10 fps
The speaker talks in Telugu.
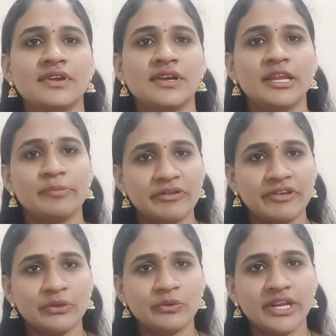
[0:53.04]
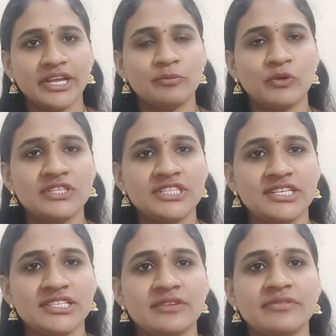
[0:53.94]
ఇప్పటి వరకు నేను పోస్ట్
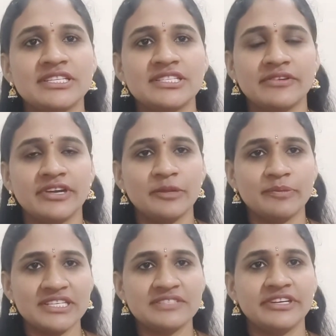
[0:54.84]
చేసిన వన్ సెవెంటీ ప్లస్